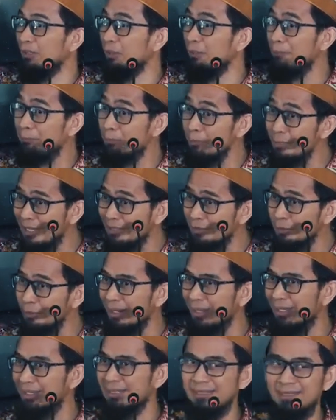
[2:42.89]
Kalau punya
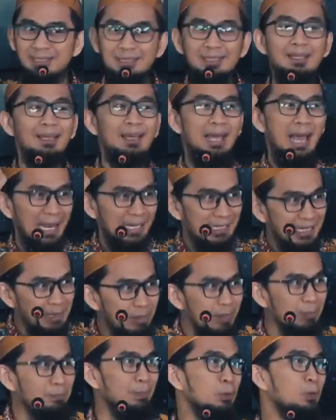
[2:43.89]
dua hal ini, Anda
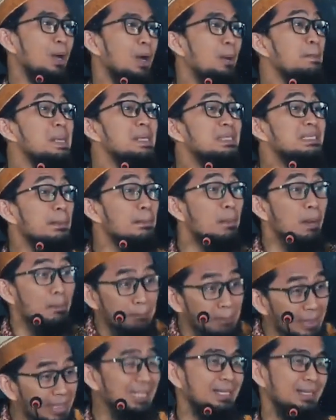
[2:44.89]
berpeluang bisa
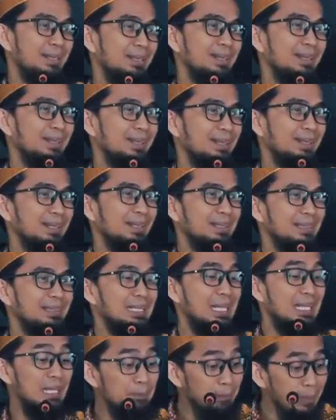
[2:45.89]
memilih
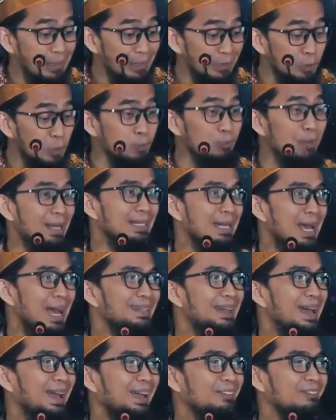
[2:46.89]
dari pintu mana
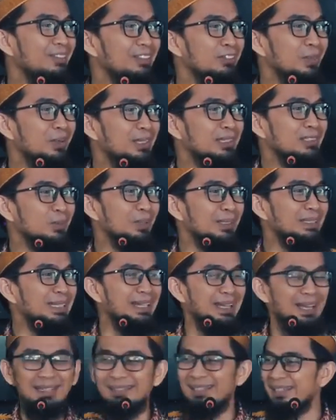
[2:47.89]
Anda akan masuk ke
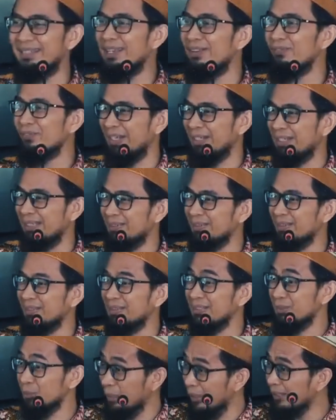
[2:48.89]
surga yang Anda idamkan itu.
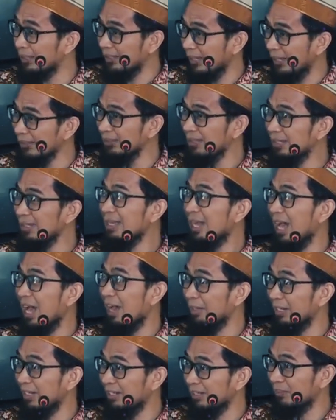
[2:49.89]
Sesuai dengan
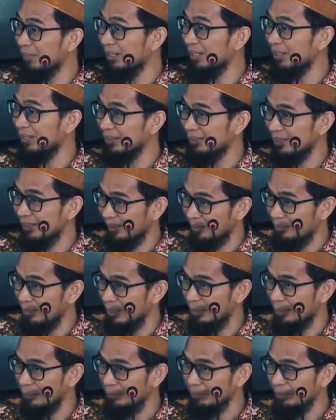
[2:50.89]
amalan-amalan yang kita
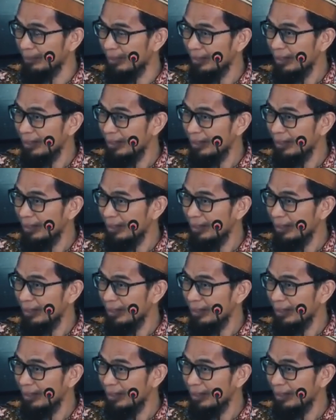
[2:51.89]
kerjakan.